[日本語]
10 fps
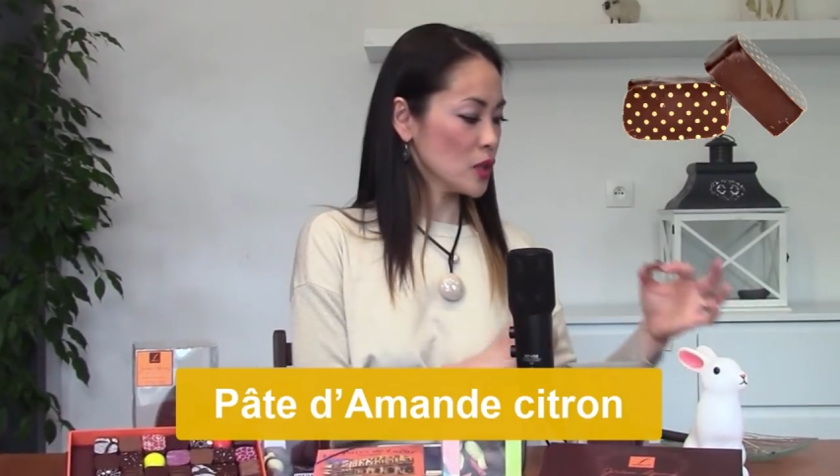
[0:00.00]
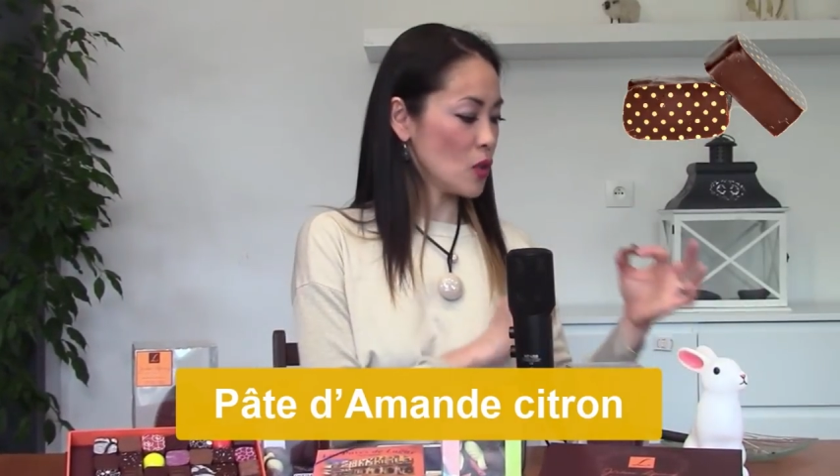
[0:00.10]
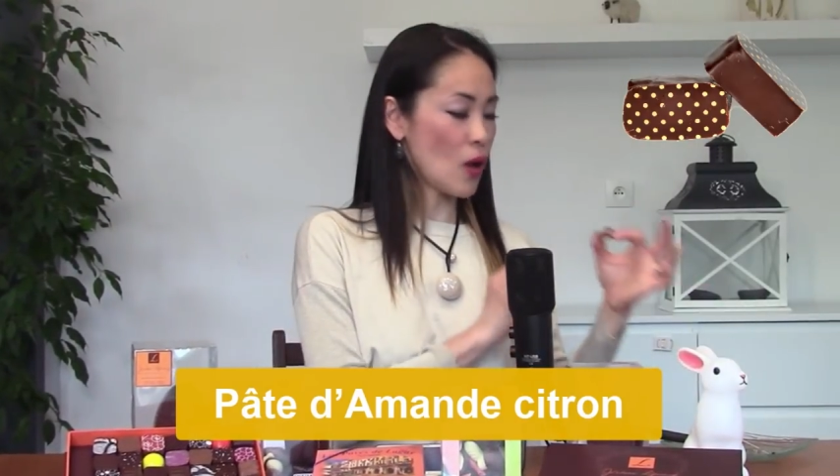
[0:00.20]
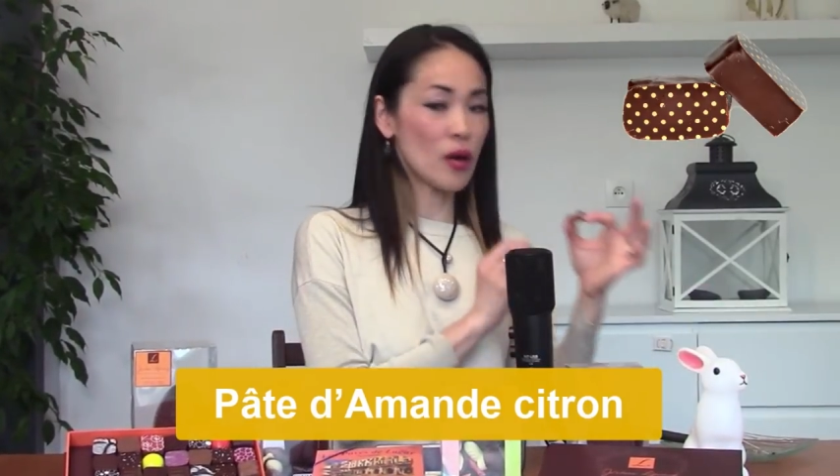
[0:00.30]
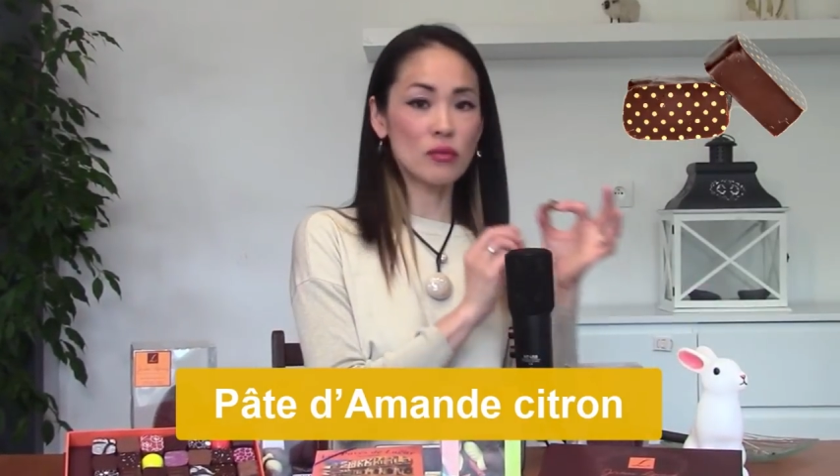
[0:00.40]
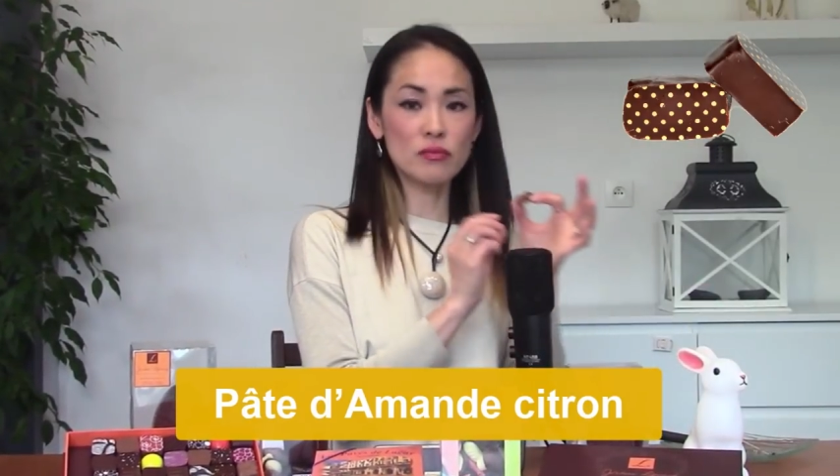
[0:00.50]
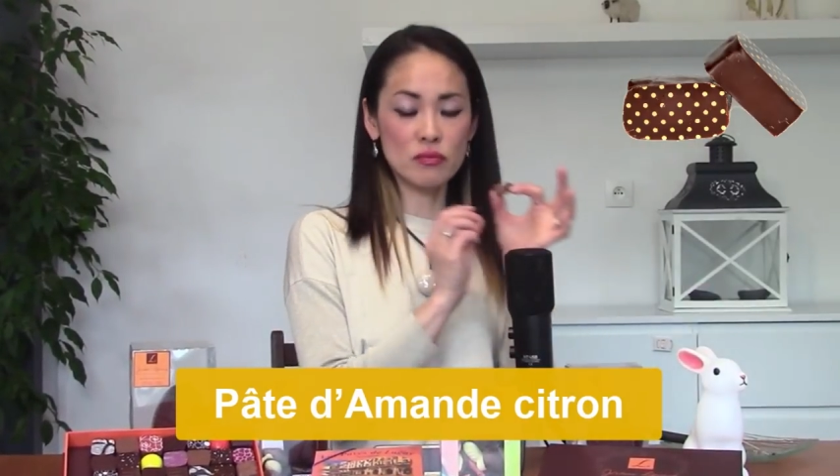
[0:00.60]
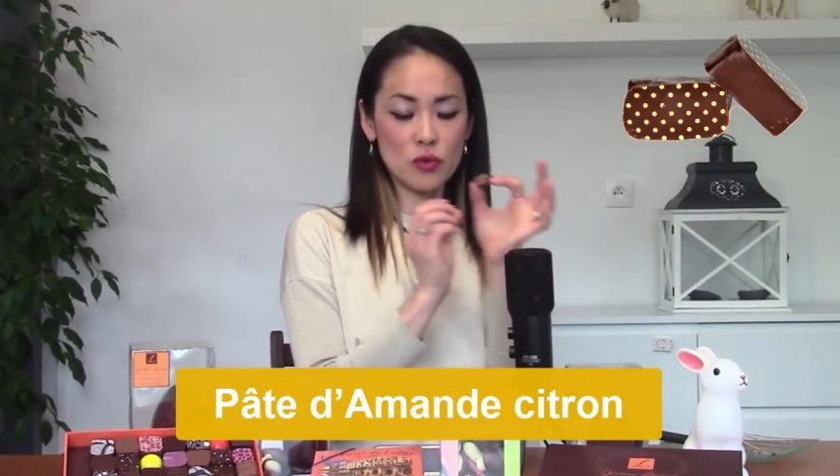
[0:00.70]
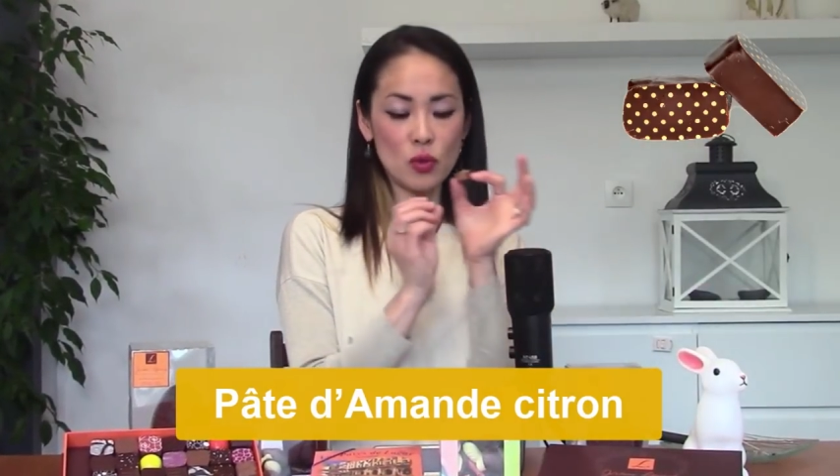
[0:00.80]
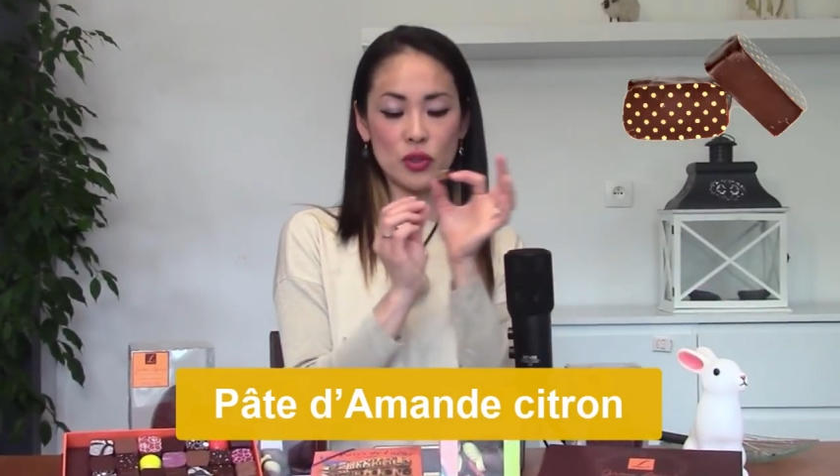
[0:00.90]
では、こ
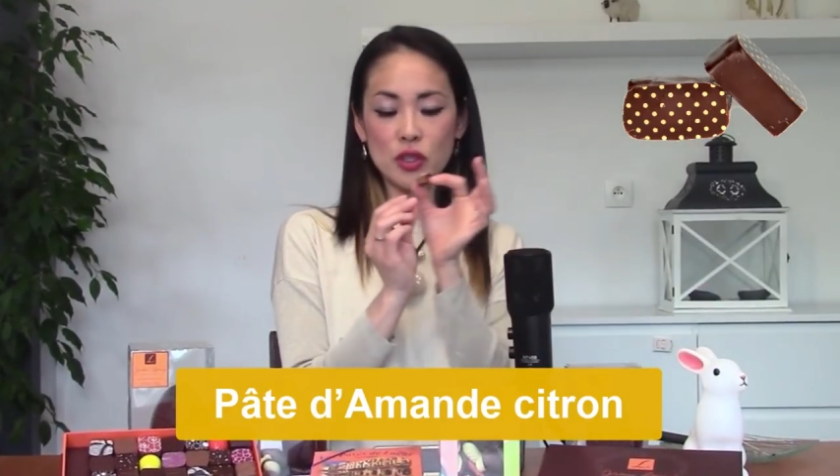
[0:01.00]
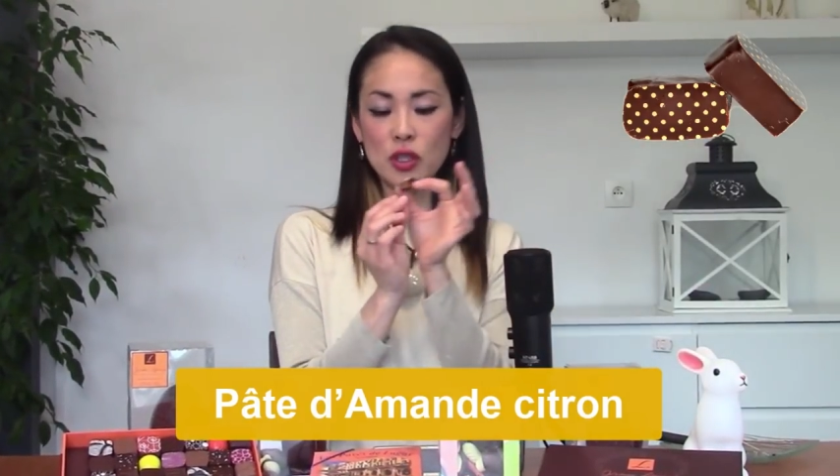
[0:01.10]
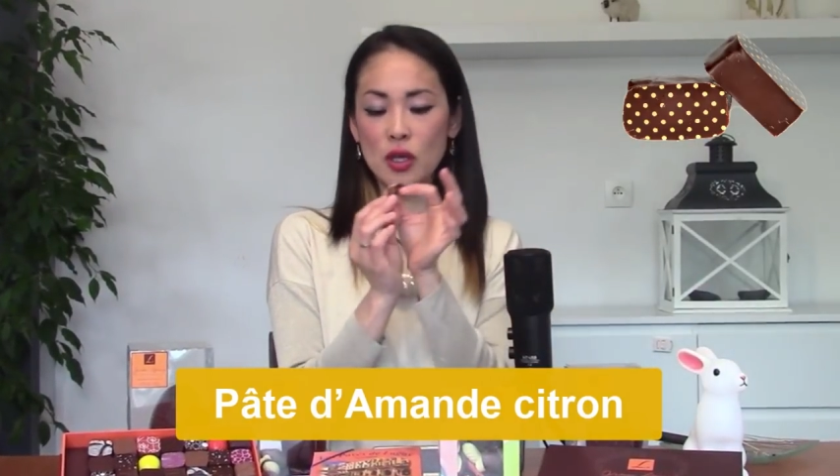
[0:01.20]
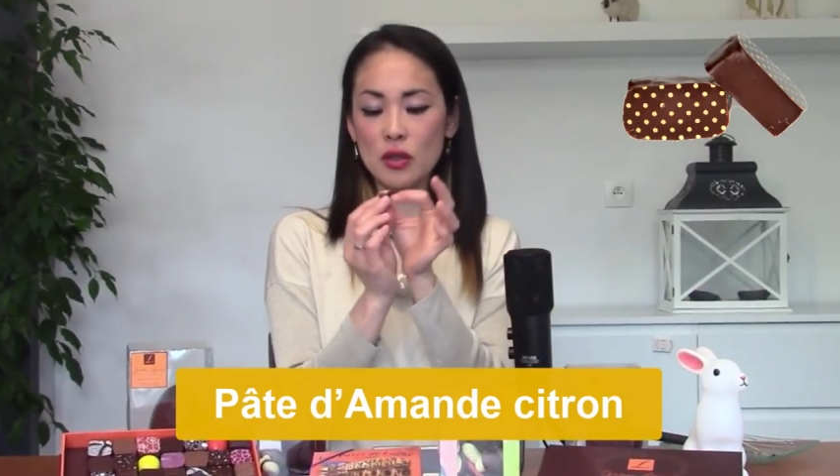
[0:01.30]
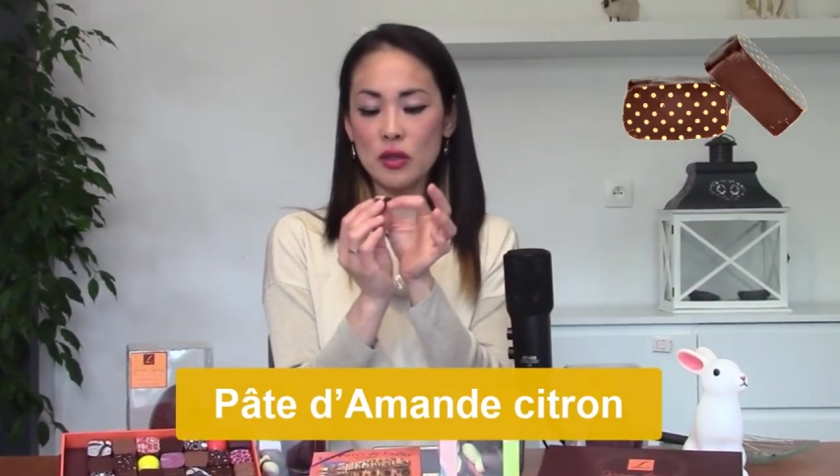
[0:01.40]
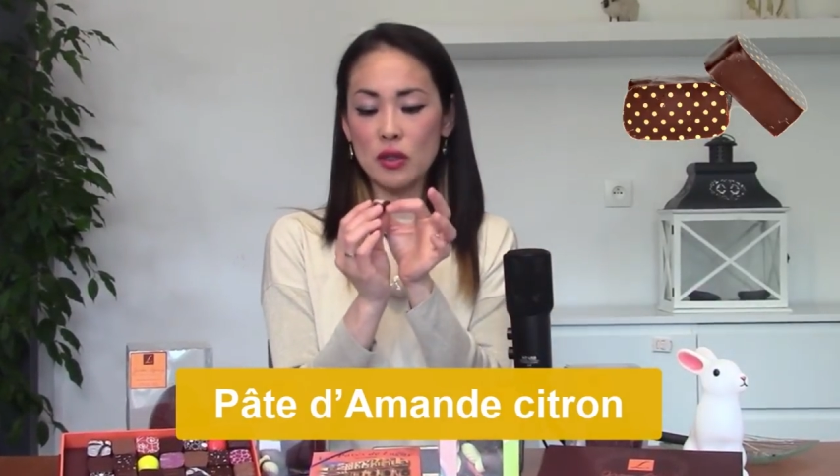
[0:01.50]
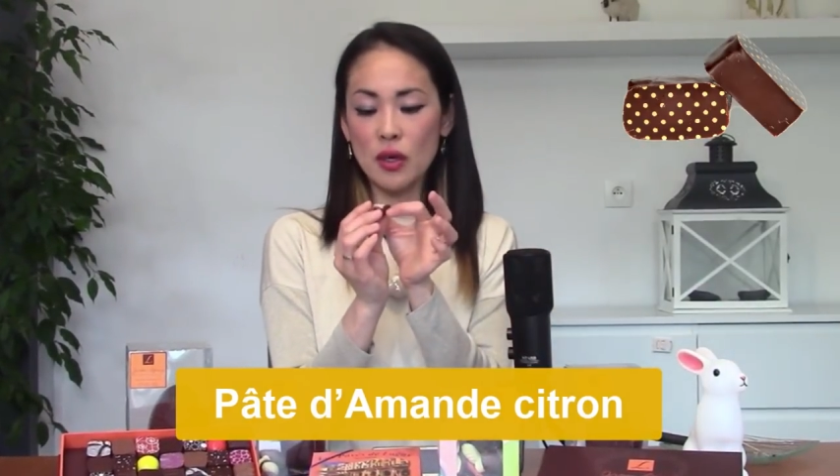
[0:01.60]
ちら、